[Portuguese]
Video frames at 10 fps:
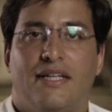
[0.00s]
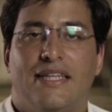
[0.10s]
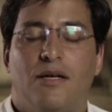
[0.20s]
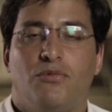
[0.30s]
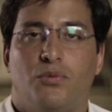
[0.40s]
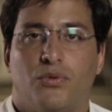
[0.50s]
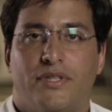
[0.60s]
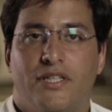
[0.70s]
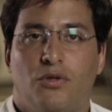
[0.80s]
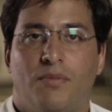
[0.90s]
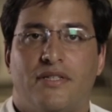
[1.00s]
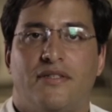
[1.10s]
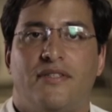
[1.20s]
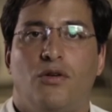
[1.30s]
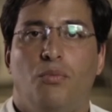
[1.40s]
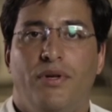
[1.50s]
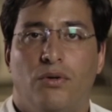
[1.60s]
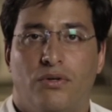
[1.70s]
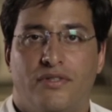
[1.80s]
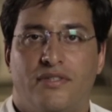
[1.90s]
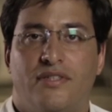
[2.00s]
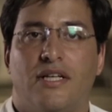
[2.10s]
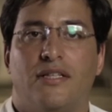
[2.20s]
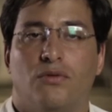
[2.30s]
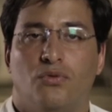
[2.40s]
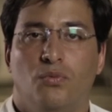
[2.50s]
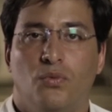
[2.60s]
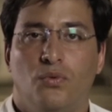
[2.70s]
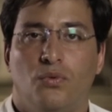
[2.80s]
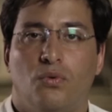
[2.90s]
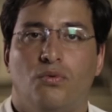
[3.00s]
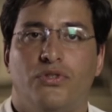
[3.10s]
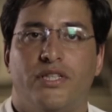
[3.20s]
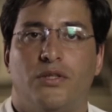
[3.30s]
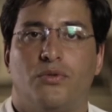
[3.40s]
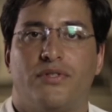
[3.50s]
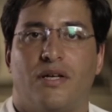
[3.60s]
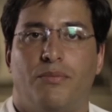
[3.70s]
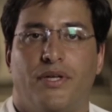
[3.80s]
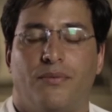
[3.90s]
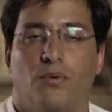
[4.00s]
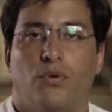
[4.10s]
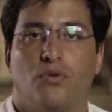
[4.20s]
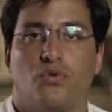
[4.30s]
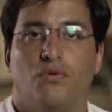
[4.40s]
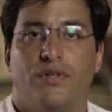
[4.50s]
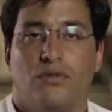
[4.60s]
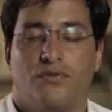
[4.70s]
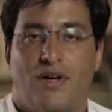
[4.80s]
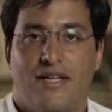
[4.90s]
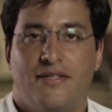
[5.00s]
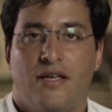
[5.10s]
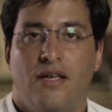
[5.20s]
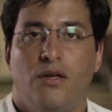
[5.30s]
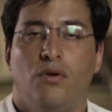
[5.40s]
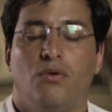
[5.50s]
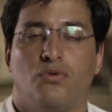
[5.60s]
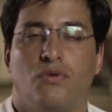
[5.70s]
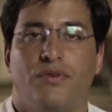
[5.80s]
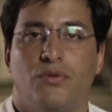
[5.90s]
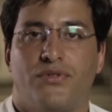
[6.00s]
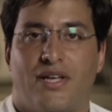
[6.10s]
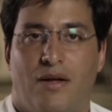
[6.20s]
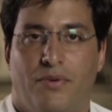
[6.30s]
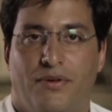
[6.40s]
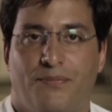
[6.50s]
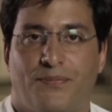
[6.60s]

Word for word: Temos, portanto, mais de 5 bilhões de cidadãos no mundo com o direito de saber o que os governos fazem e o que os governos sabem.